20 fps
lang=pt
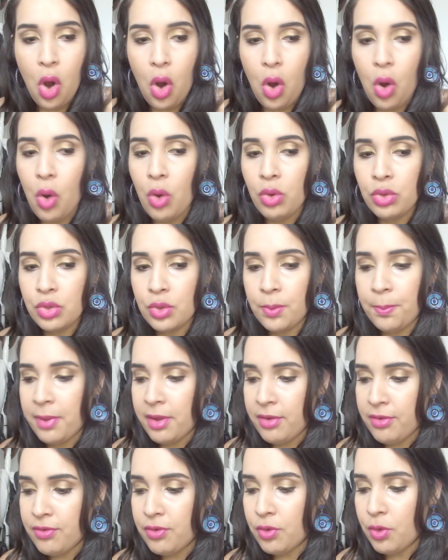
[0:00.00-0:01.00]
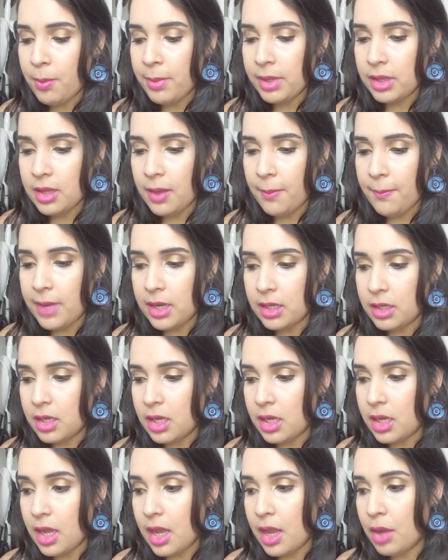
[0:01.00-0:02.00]
Outro perfume também
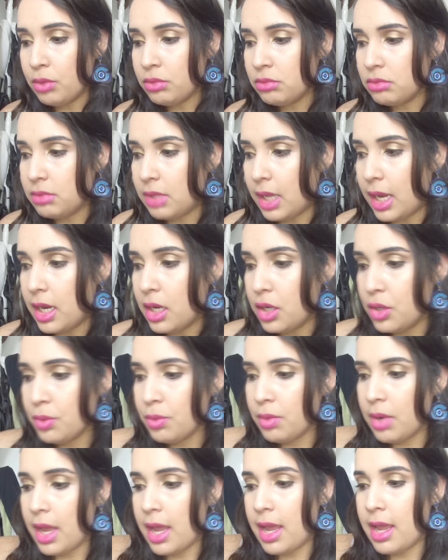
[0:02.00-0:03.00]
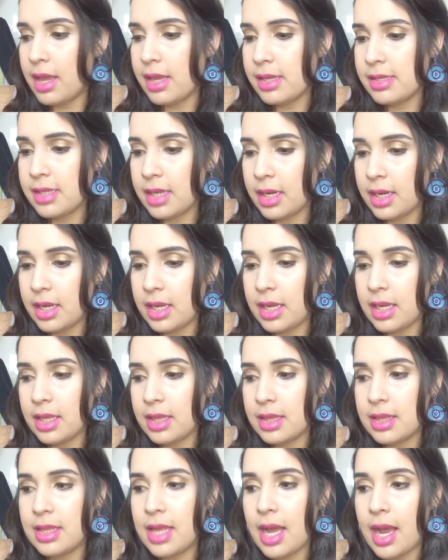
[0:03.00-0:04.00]
que eu tenho é esse aqui
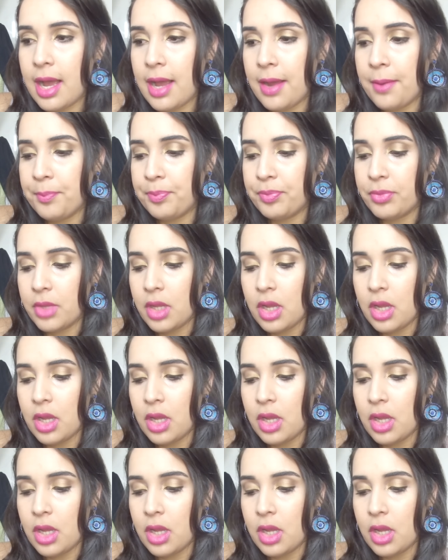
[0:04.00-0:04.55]
da